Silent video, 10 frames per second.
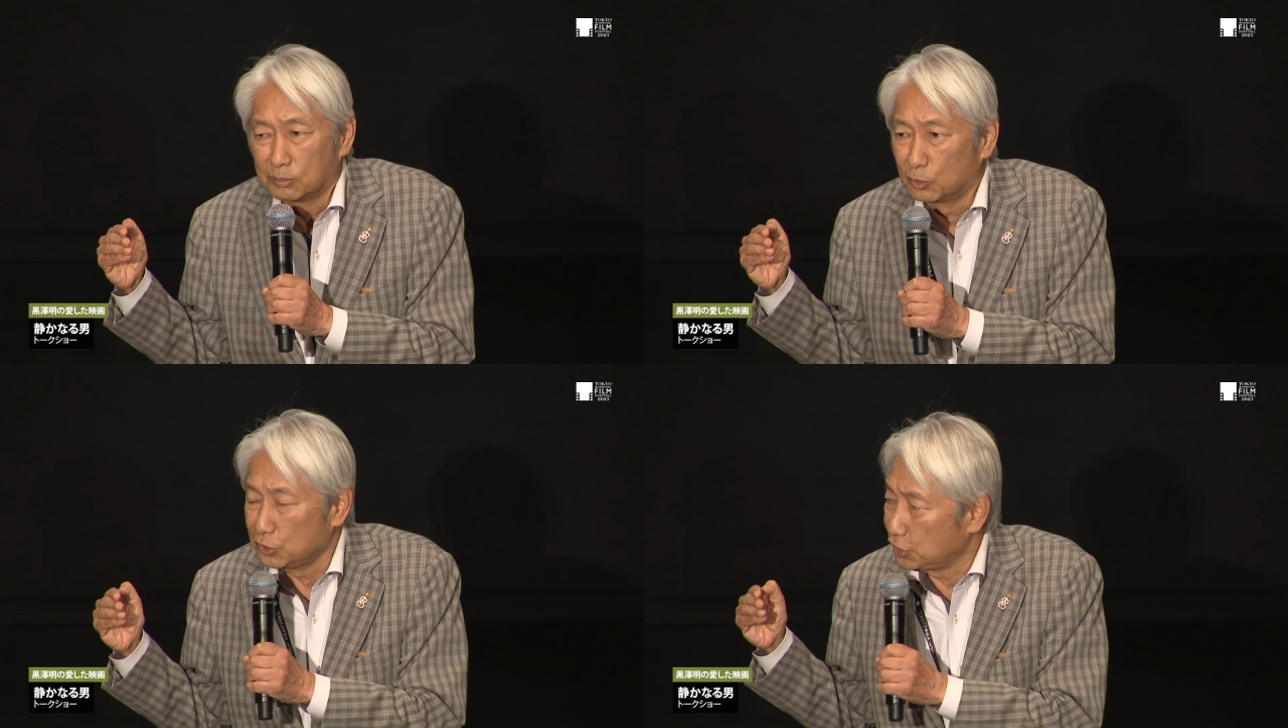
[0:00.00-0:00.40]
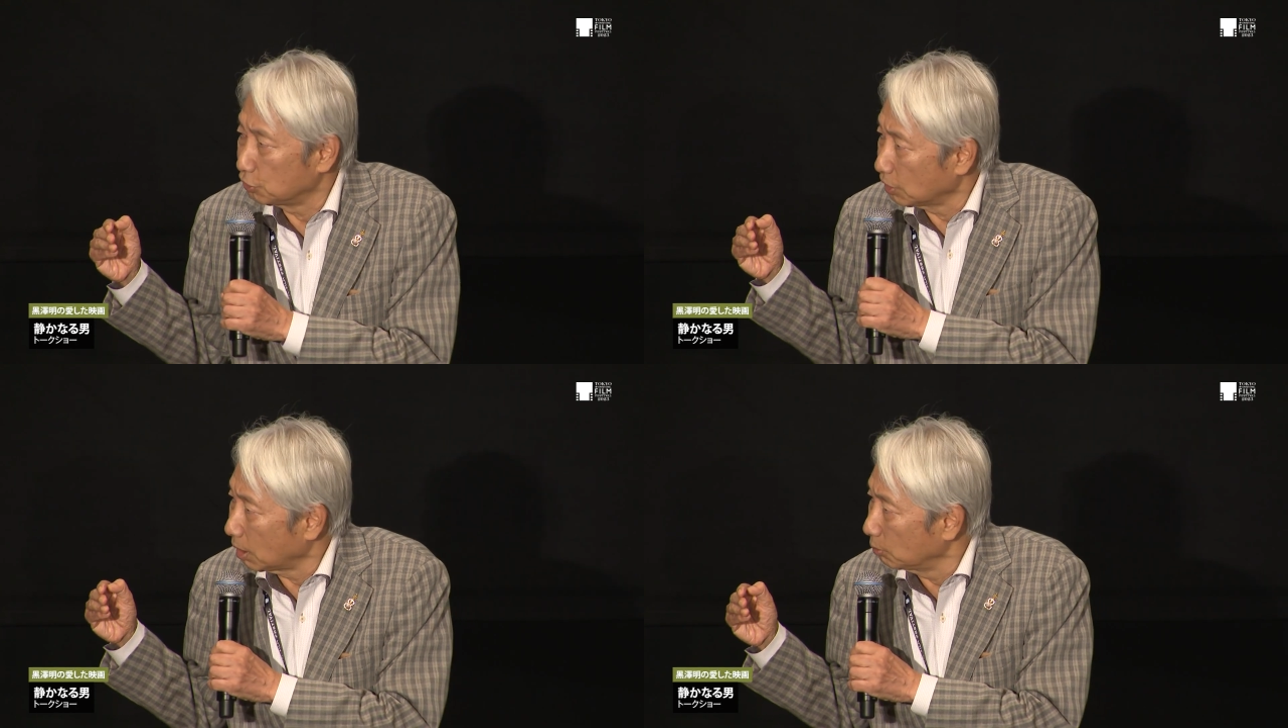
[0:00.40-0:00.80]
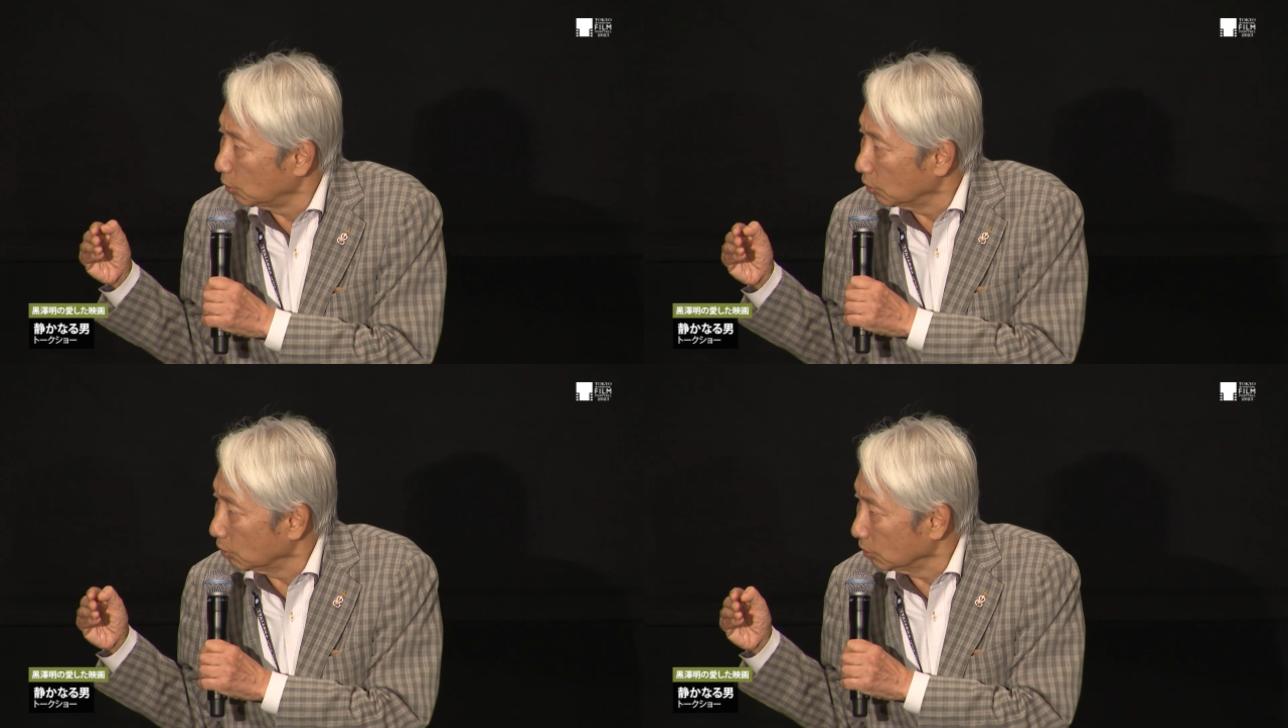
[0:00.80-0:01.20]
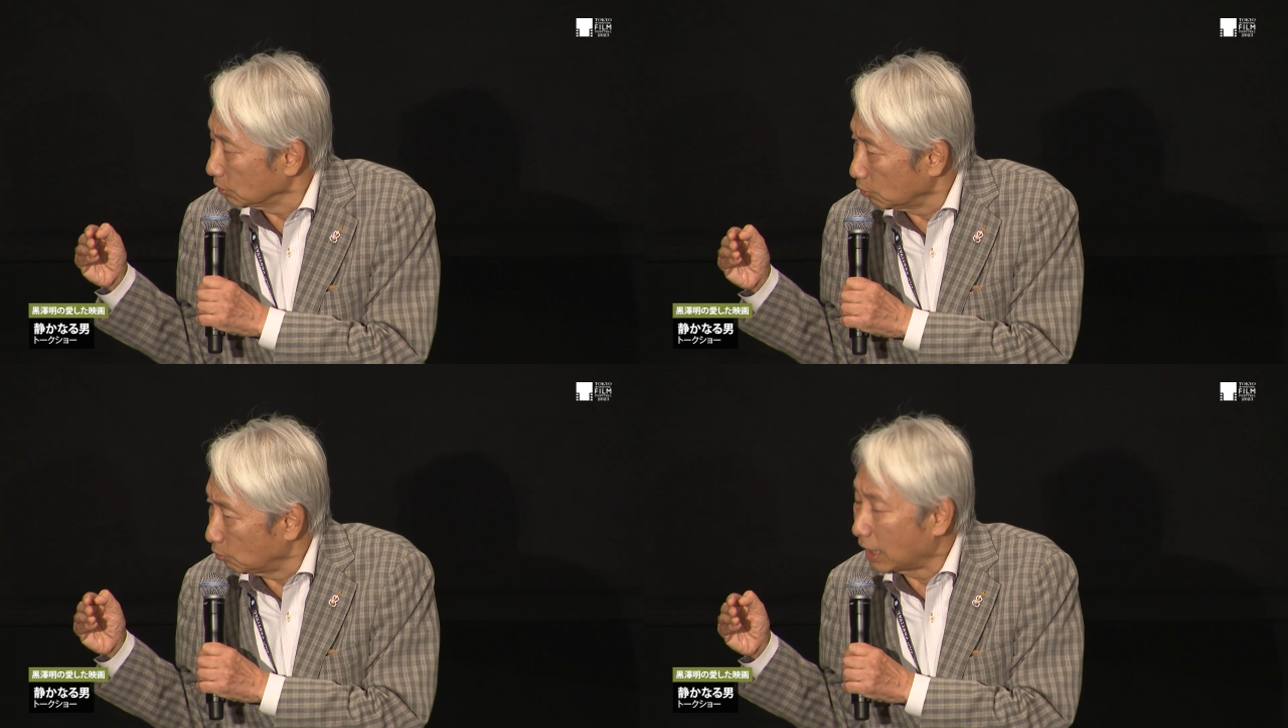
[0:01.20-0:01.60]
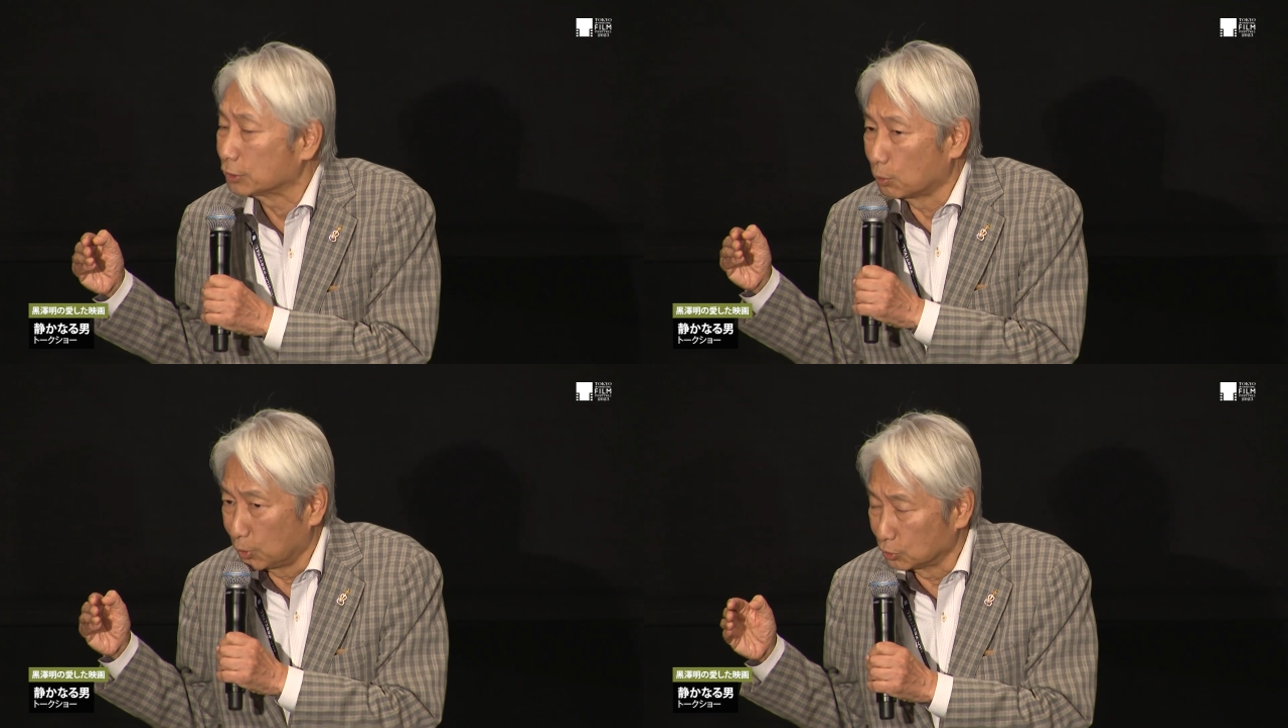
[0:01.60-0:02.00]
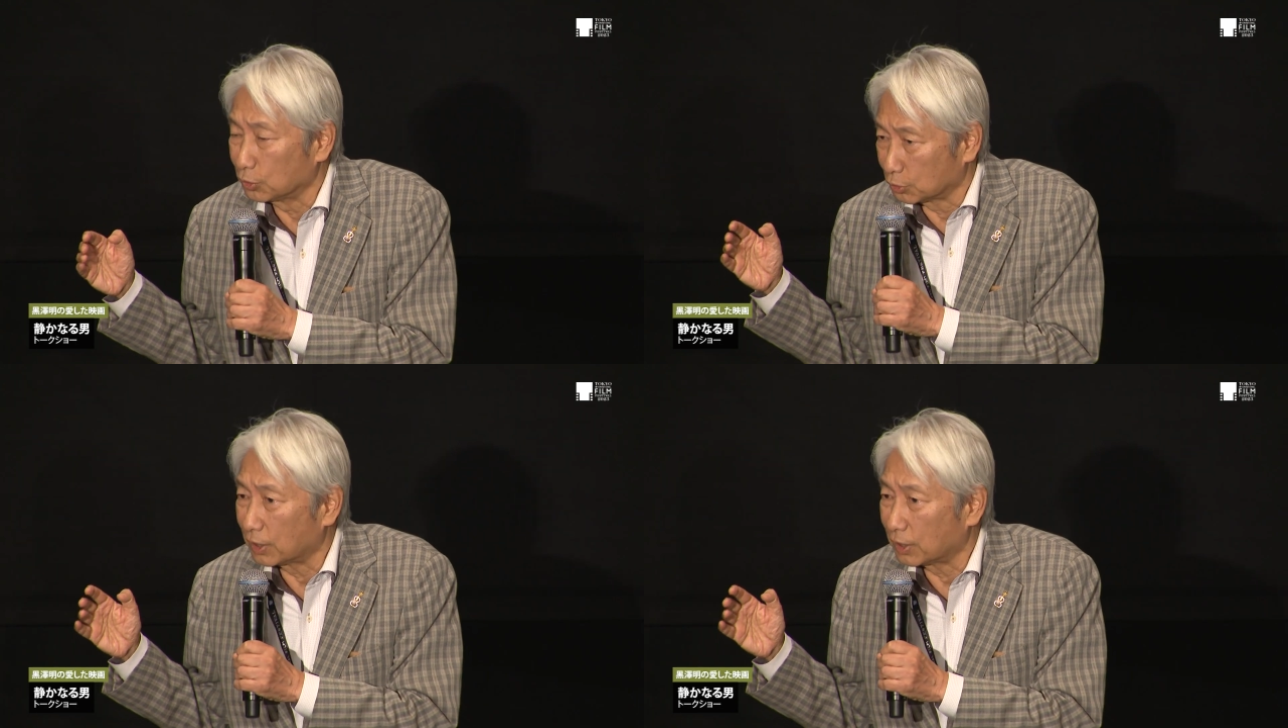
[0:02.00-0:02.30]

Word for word: もう20何本、ワードボンドと